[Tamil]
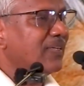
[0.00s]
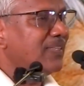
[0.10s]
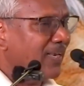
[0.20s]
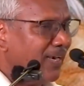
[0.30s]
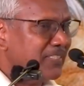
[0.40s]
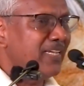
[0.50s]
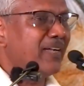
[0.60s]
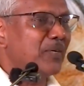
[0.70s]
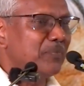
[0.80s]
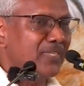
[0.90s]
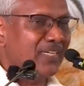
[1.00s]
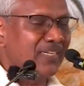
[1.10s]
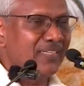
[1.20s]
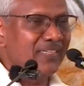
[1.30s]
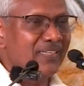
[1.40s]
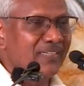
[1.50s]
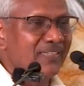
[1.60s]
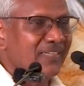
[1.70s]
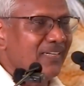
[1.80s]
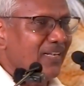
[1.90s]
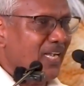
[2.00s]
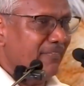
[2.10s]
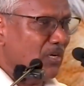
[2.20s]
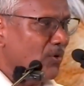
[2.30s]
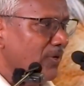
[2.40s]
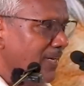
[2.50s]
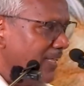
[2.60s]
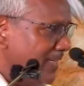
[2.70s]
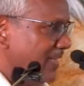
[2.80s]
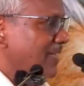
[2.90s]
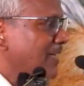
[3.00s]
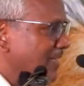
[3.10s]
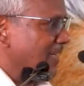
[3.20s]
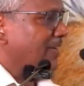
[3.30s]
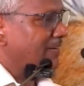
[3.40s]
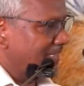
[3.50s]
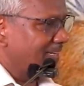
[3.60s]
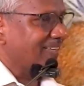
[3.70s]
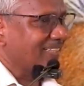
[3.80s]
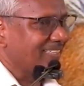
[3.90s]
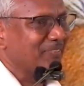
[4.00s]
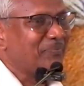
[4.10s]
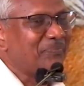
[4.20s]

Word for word: இந்த காட்சியை காண்பதற்கு கவிக்கோ இல்லையே என்கிற கவலை இருக்கிறது